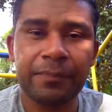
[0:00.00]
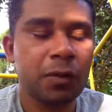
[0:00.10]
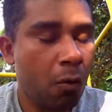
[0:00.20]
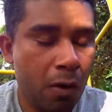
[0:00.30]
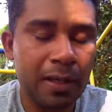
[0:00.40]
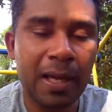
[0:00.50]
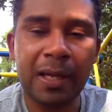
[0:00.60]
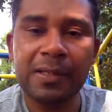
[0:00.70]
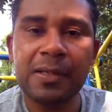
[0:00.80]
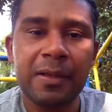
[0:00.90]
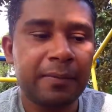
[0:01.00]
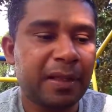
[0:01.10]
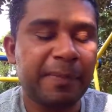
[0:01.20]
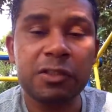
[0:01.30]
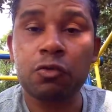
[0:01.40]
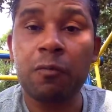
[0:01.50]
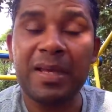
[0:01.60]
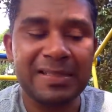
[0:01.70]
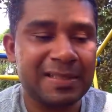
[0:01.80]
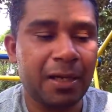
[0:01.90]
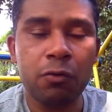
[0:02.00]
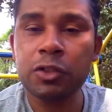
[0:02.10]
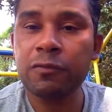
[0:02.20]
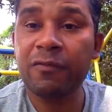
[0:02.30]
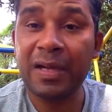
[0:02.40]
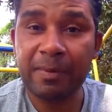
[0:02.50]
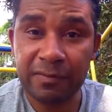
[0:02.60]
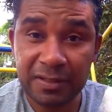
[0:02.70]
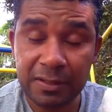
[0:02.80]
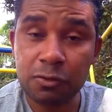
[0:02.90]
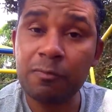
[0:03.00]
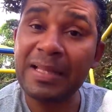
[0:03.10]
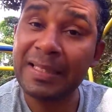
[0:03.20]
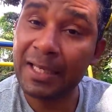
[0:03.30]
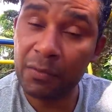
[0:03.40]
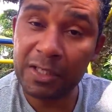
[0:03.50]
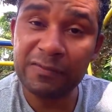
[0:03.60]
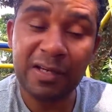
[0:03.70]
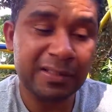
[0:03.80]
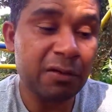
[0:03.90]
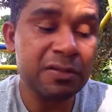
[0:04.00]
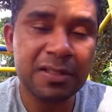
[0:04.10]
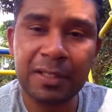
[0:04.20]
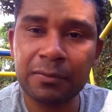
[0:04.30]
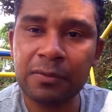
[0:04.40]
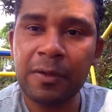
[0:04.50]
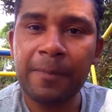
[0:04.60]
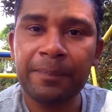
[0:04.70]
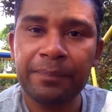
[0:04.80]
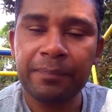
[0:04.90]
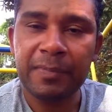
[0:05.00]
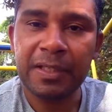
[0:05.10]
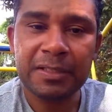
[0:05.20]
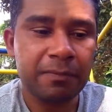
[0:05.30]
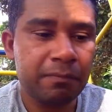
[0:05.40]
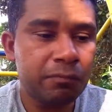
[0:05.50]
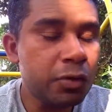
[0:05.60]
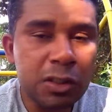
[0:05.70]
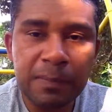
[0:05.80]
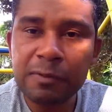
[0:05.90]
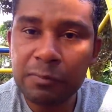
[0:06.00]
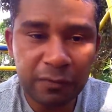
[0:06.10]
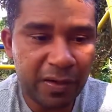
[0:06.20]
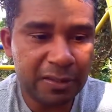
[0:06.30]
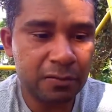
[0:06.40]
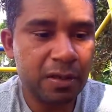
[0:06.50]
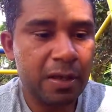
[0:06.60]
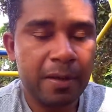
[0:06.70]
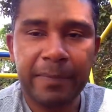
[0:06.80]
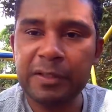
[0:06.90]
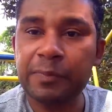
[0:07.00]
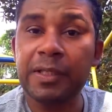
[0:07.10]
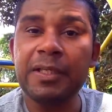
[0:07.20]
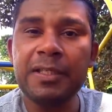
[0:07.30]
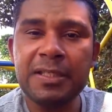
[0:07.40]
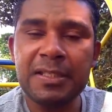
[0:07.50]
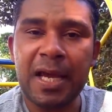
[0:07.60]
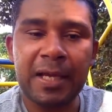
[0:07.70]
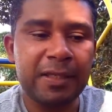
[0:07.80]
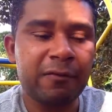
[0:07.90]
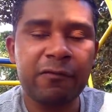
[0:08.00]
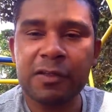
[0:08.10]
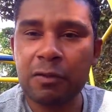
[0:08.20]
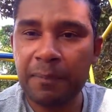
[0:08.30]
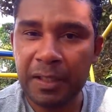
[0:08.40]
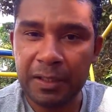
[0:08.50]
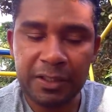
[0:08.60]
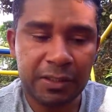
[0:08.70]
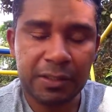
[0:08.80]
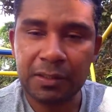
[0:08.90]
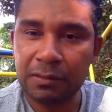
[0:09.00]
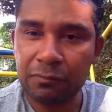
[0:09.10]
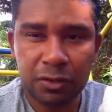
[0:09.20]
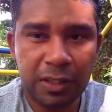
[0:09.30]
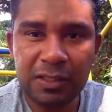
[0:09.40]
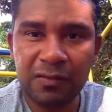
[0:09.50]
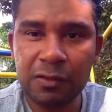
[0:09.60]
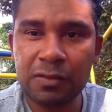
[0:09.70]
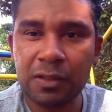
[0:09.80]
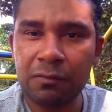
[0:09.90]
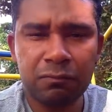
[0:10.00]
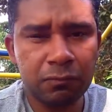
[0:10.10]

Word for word: Corre lá, tá? Pra gente começar. Hoje eu vou falar para vocês do material que a gente vai estar tá usando, beleza? Muito simples, muito fácil, pra gente poder iniciar aí. Eu vou fazer uma playlist aí de uns três vídeos aí,